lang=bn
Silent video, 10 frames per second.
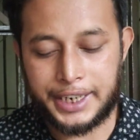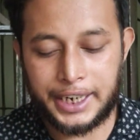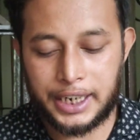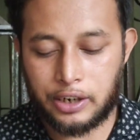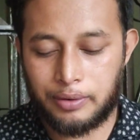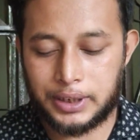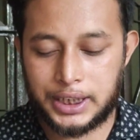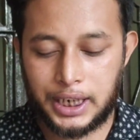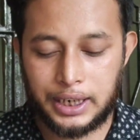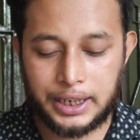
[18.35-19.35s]
টাইগার
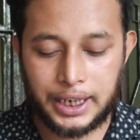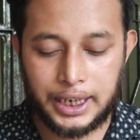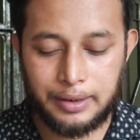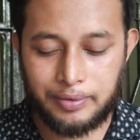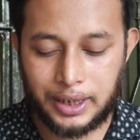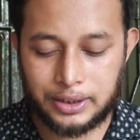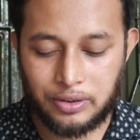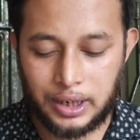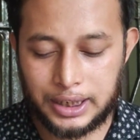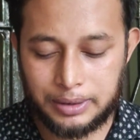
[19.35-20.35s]
কমার্শিয়াল টাইগারের প্লাস
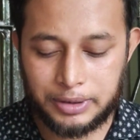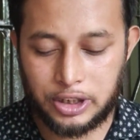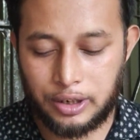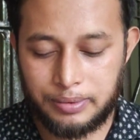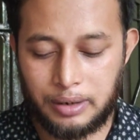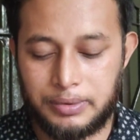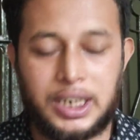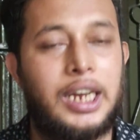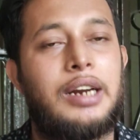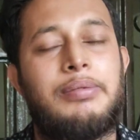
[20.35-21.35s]
কোয়ালিটি মিশরি ফার্মি
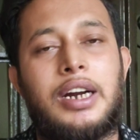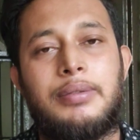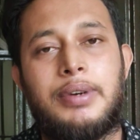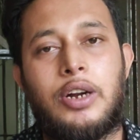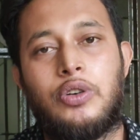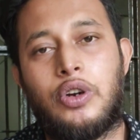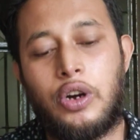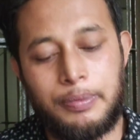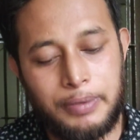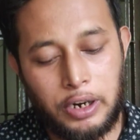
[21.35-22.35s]
কালার বার্ড ব্রাউন
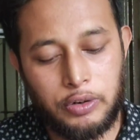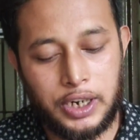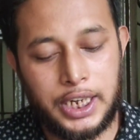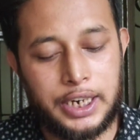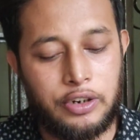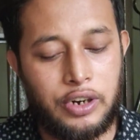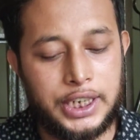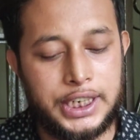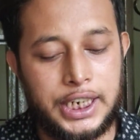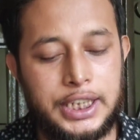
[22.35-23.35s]
কক ব্রাউন লেয়ার
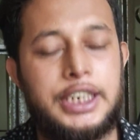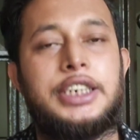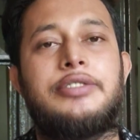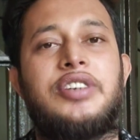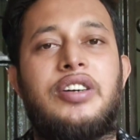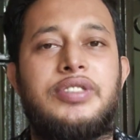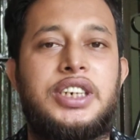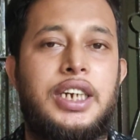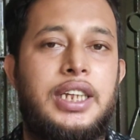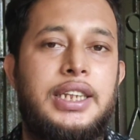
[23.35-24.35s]
গোলাছিলা দেশি ফার্মি
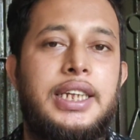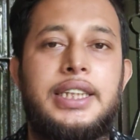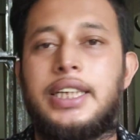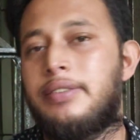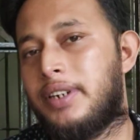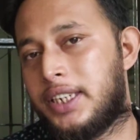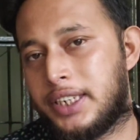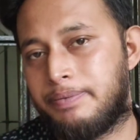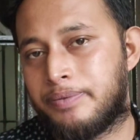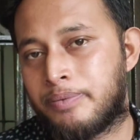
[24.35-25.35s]
সাদা তিথির
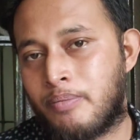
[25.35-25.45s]
বেজিম